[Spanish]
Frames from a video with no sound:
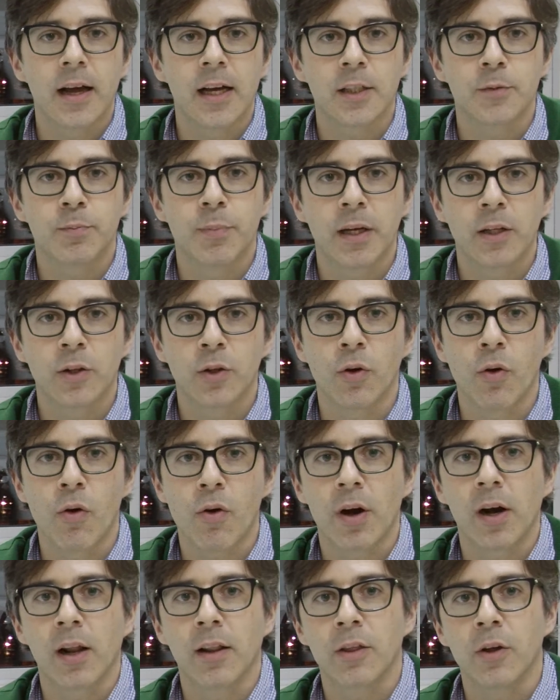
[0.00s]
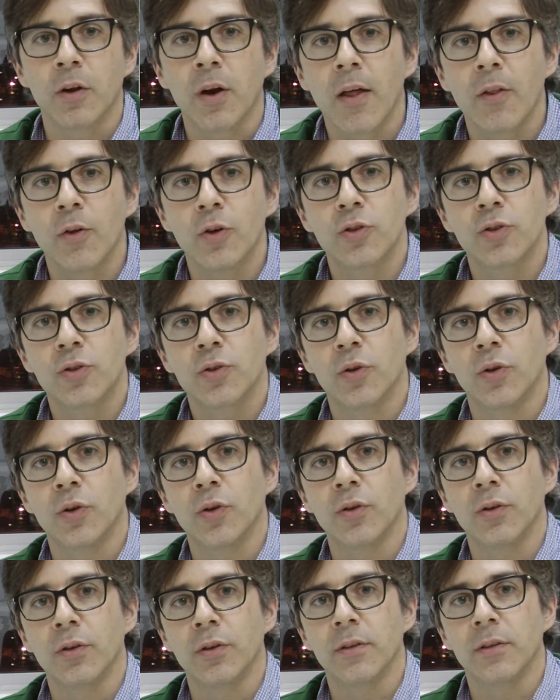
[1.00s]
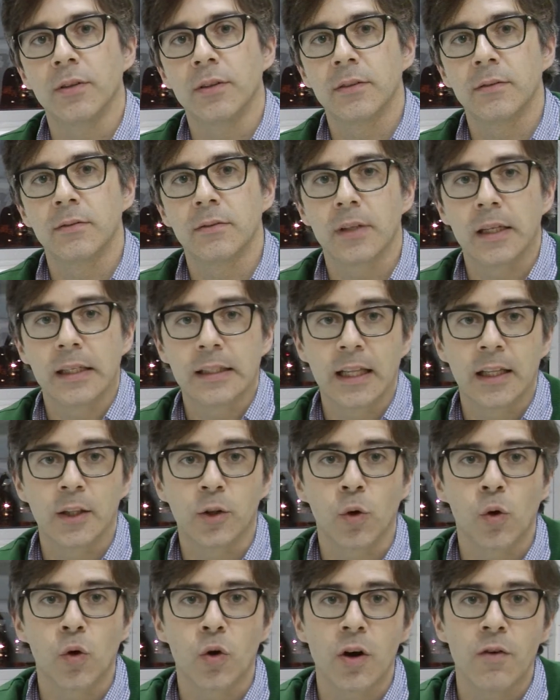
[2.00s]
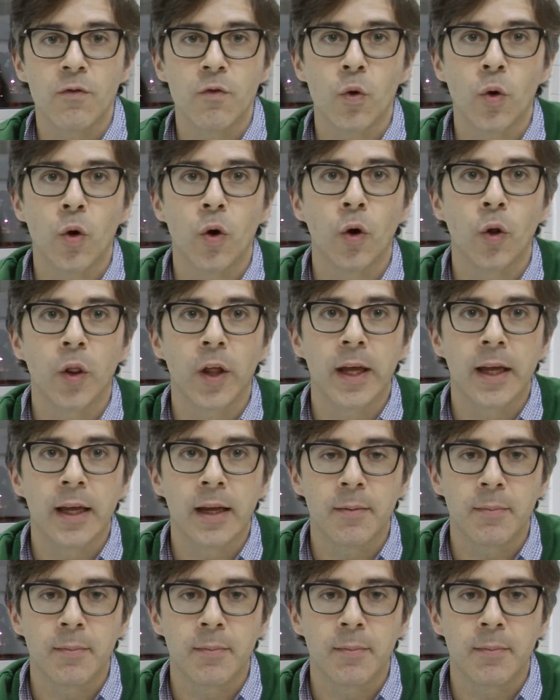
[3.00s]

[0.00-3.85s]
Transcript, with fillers: aspectos relacionados con tanto con el flujo de